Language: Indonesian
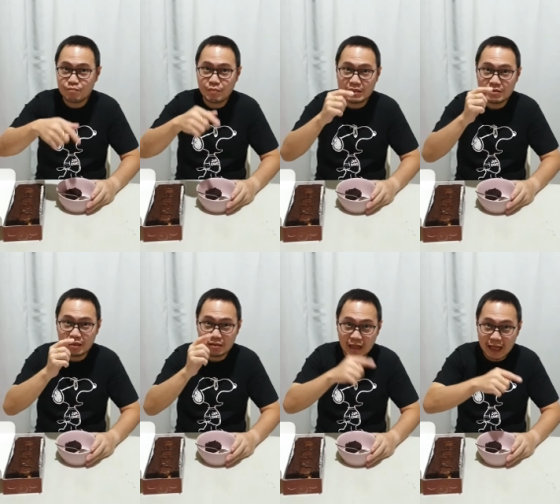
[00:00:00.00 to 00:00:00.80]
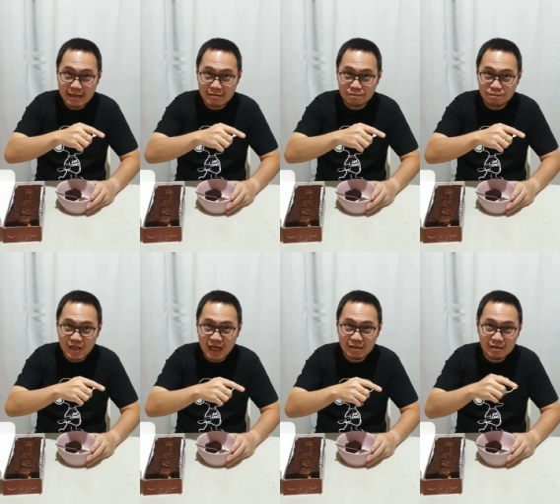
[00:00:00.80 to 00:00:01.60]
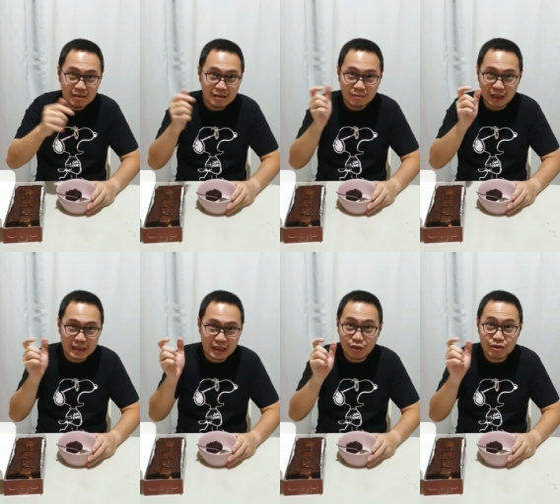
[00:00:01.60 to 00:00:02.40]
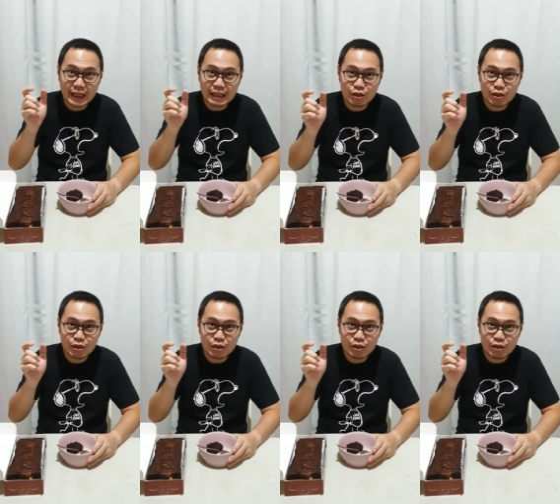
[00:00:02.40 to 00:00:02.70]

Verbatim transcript: pencet like dan pencet lonceng